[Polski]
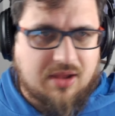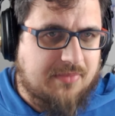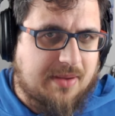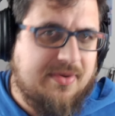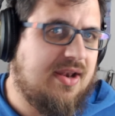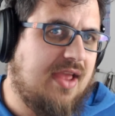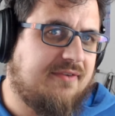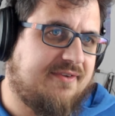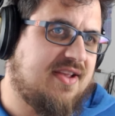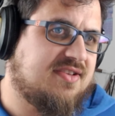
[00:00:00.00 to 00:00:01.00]
mamy
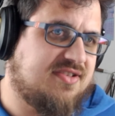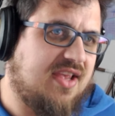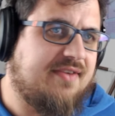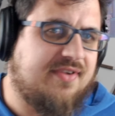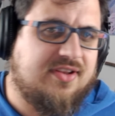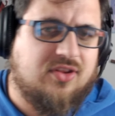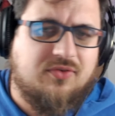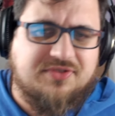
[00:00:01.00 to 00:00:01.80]
live'a z Eweliną